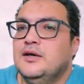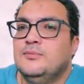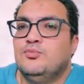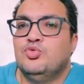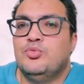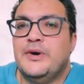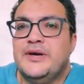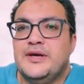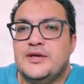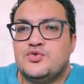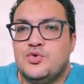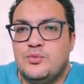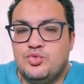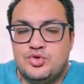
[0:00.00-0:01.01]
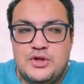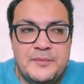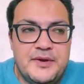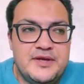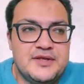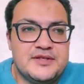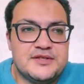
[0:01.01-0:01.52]
مميز
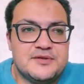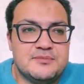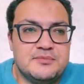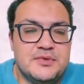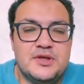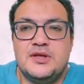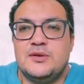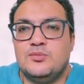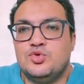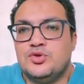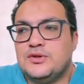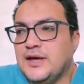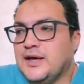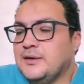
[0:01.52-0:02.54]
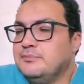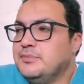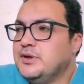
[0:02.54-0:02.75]
ومتميز من المنتخب